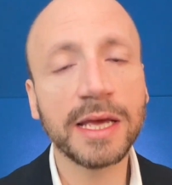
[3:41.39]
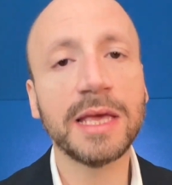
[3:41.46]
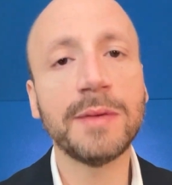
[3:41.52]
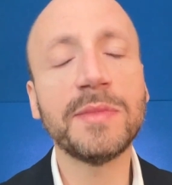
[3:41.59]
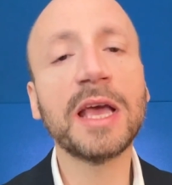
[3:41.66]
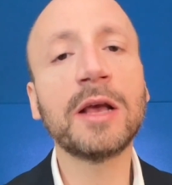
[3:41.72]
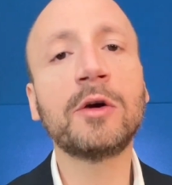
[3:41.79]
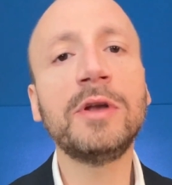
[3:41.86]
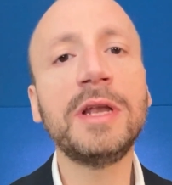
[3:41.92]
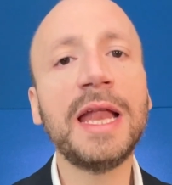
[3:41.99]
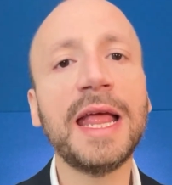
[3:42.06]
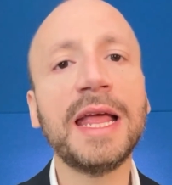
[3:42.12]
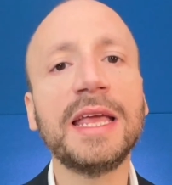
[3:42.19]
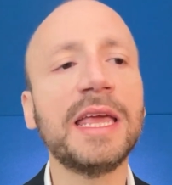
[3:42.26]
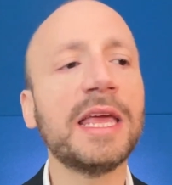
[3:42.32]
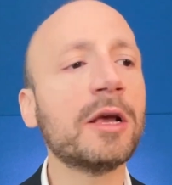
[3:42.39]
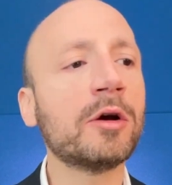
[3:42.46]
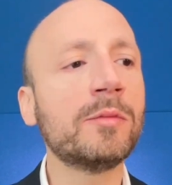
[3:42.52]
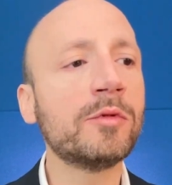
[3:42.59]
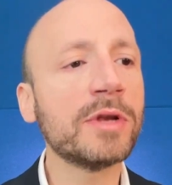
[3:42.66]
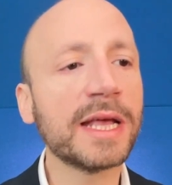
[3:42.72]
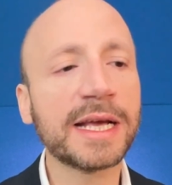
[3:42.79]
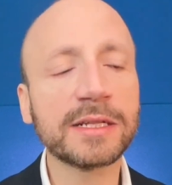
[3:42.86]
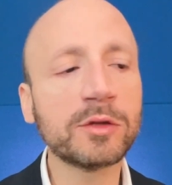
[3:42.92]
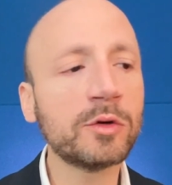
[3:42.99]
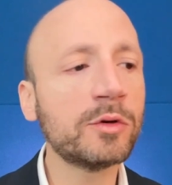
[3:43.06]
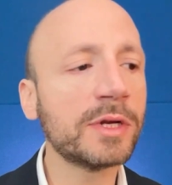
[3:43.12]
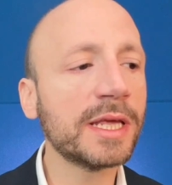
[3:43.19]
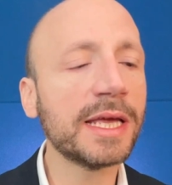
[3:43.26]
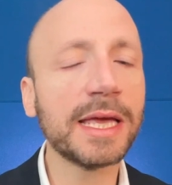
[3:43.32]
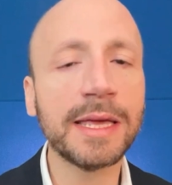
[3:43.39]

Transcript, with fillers: i miei colleghi, i comunicatori,